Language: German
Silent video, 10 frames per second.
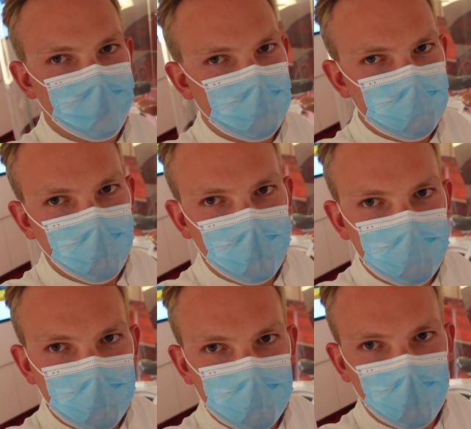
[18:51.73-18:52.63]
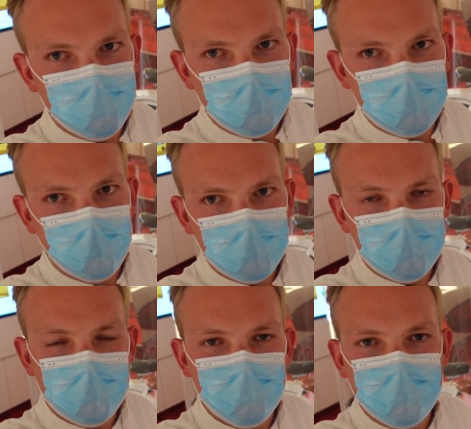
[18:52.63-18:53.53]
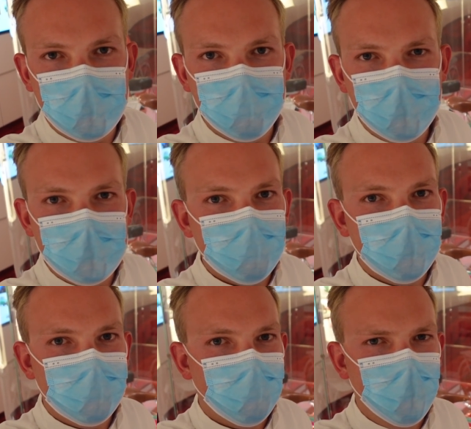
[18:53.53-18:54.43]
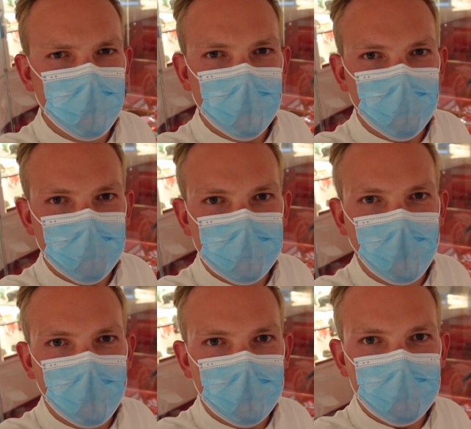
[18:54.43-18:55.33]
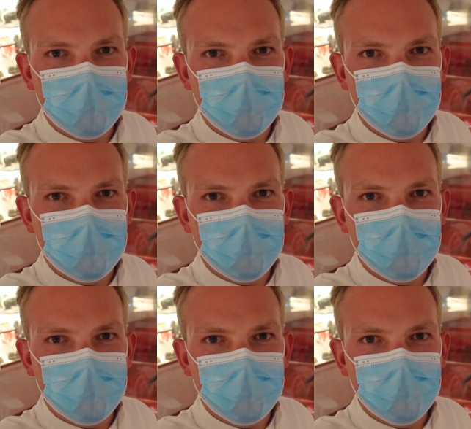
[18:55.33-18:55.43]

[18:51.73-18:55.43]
Vespa hier, darf in Italien natürlich nicht fehlen. Heute Vormittag noch zahlreiche